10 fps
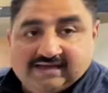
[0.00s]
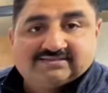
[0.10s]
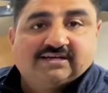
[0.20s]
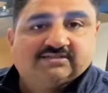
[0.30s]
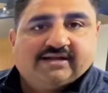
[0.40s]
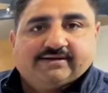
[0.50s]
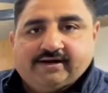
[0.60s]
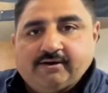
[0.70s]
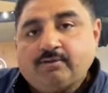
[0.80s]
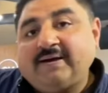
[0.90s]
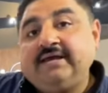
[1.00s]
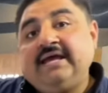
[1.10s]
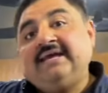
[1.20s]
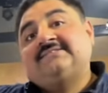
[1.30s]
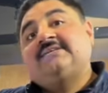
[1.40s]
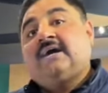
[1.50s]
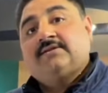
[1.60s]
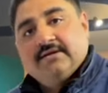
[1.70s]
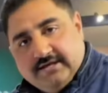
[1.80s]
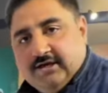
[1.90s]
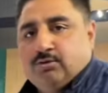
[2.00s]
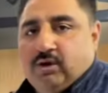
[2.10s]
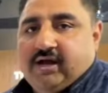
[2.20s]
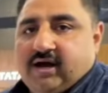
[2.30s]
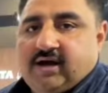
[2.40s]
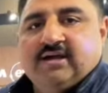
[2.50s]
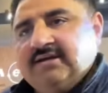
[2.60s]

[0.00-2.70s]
एक साथ कनेक्टेड है और भाई एक साथ ही खुलेगा